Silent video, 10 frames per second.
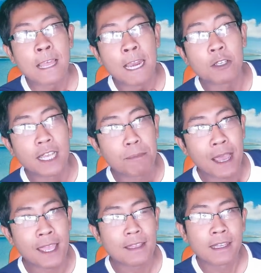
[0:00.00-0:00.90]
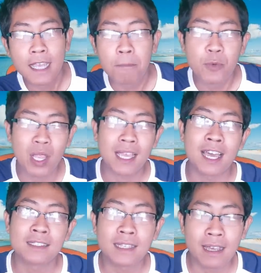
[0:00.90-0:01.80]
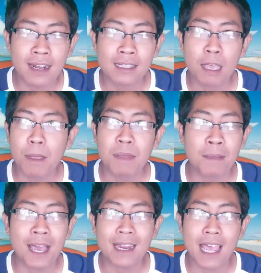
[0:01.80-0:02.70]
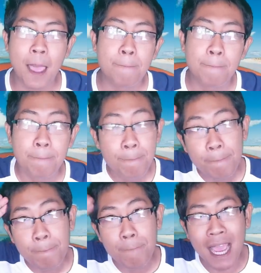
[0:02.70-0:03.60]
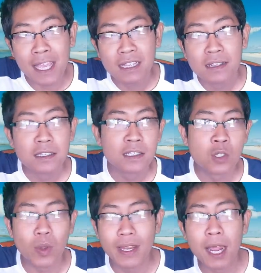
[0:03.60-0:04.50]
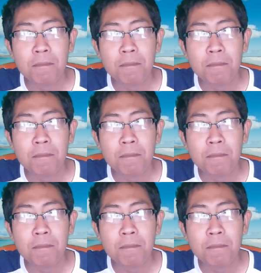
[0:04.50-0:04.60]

แล้วเจอกันใหม่กับรายการสาระแทบไม่มีพาร์ทหน้าบายสวัสดีครั